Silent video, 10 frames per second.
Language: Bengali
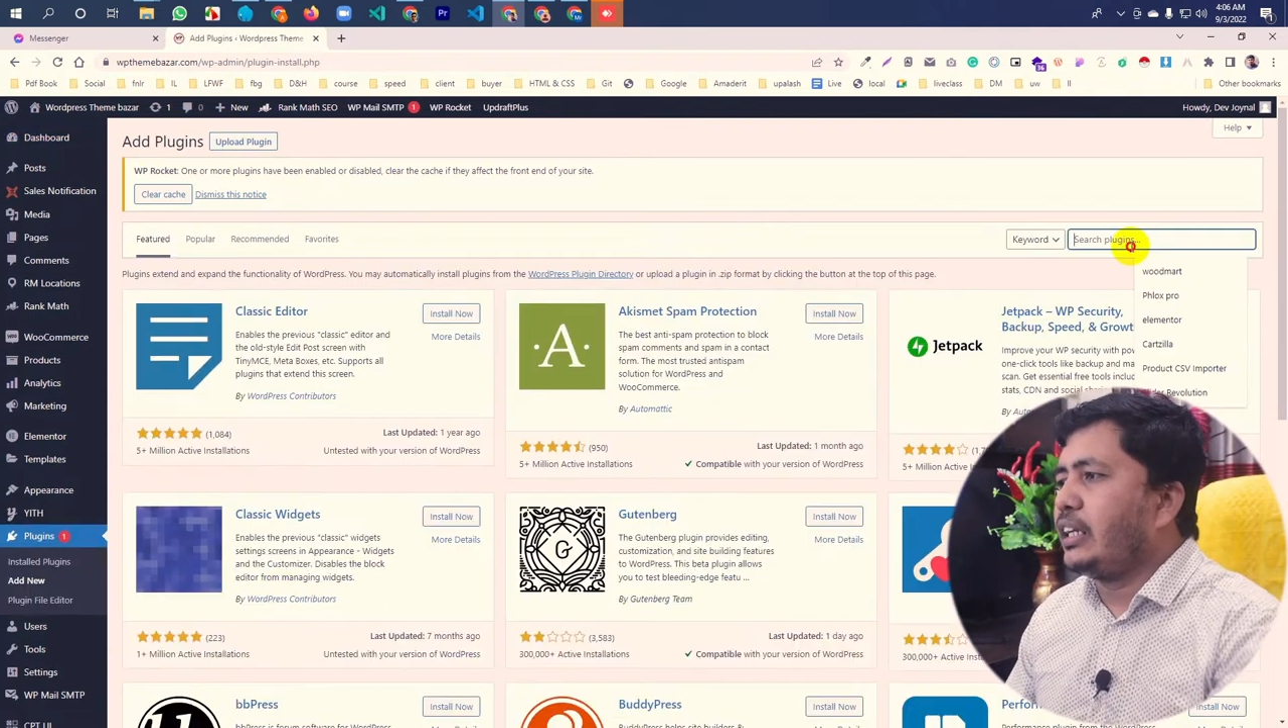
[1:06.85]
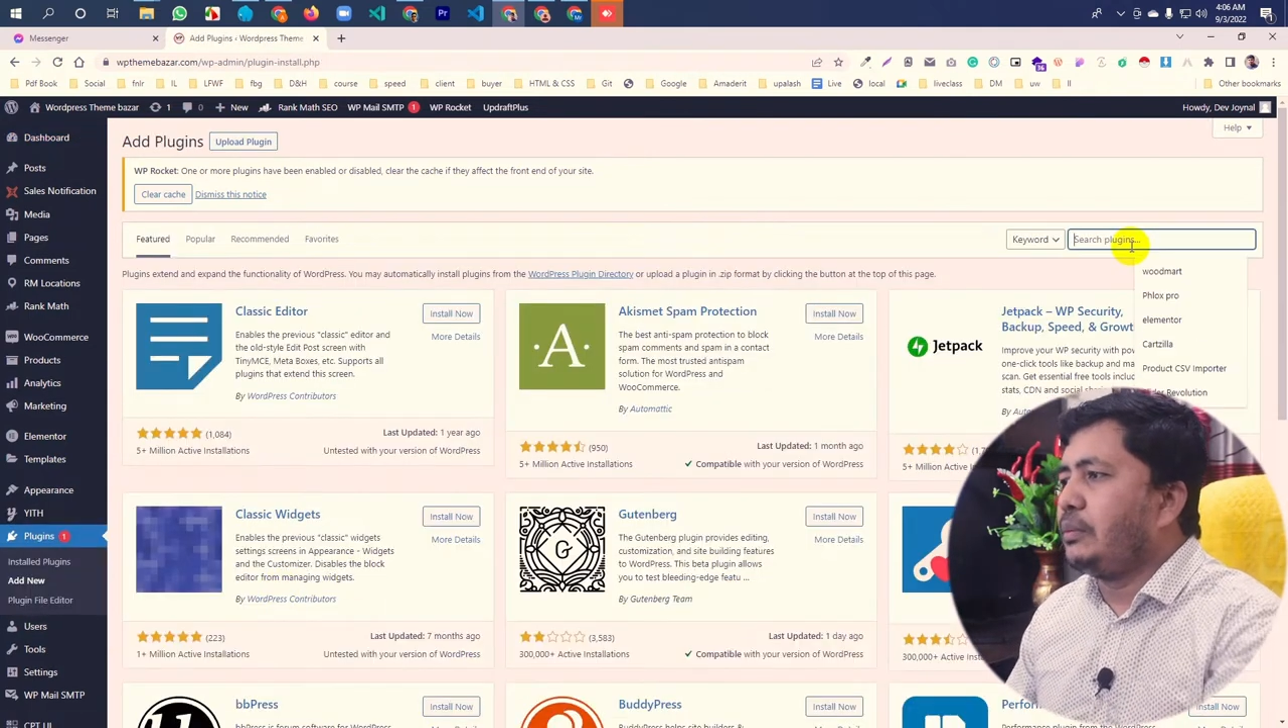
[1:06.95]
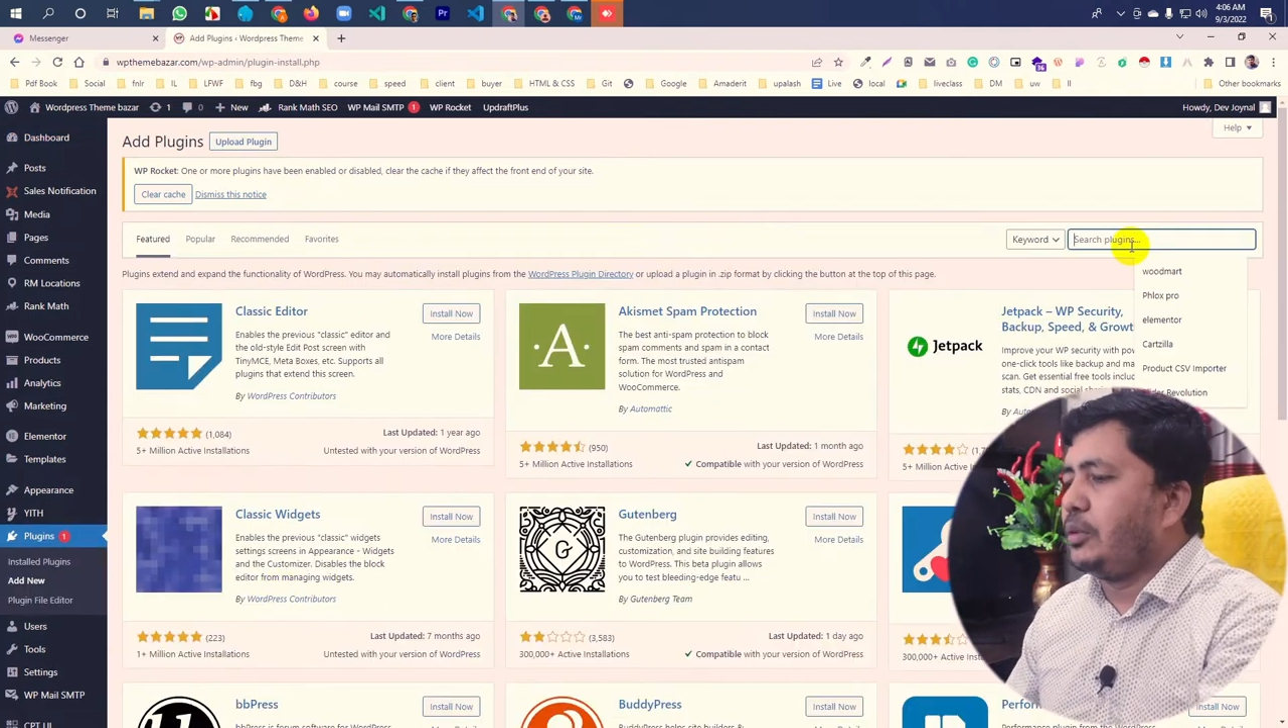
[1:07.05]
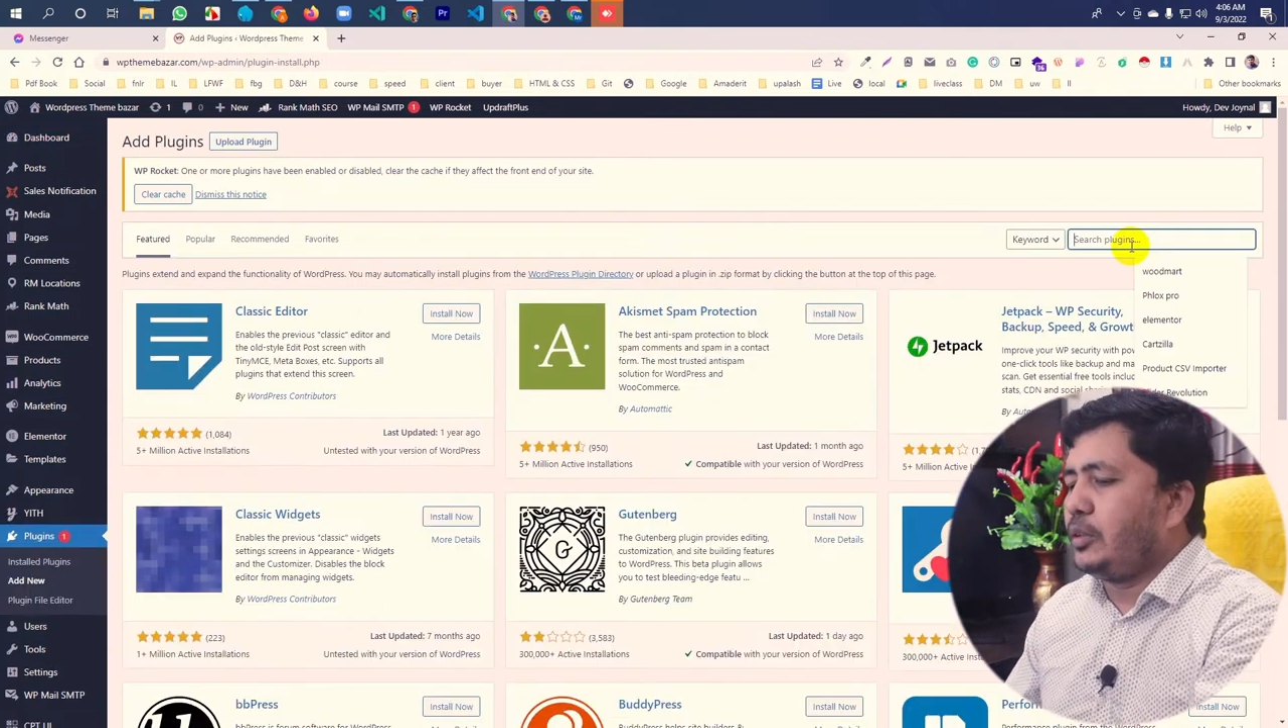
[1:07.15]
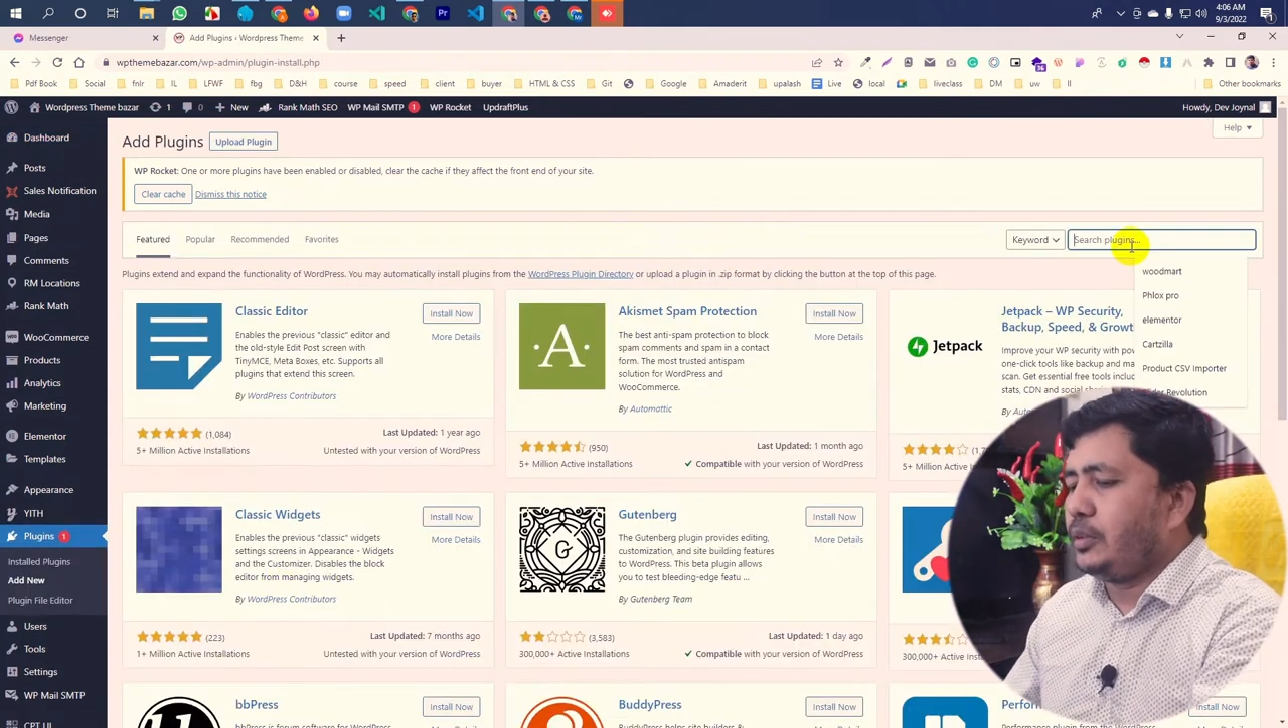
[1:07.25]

লিখব